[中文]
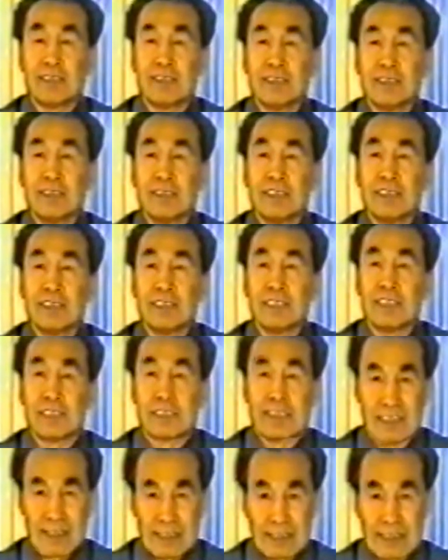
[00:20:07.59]
这个旺
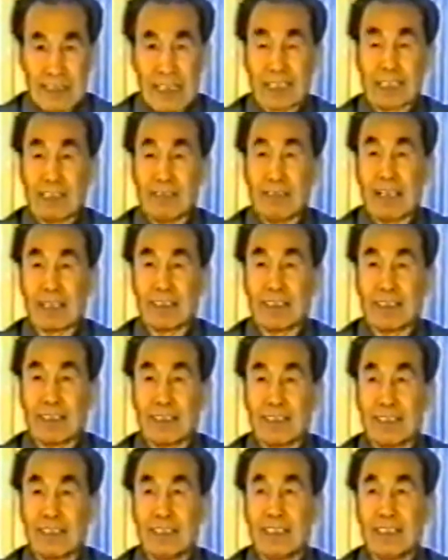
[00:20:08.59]
盛是
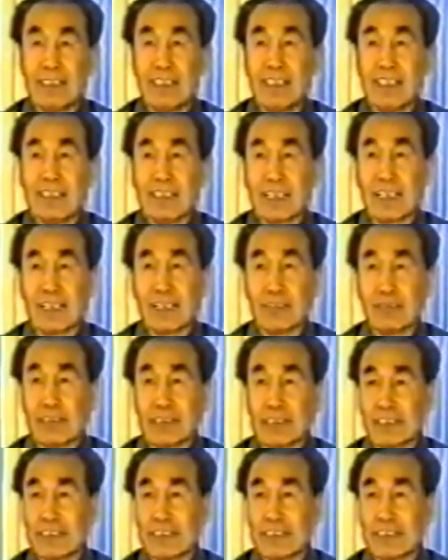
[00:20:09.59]
正常的旺盛，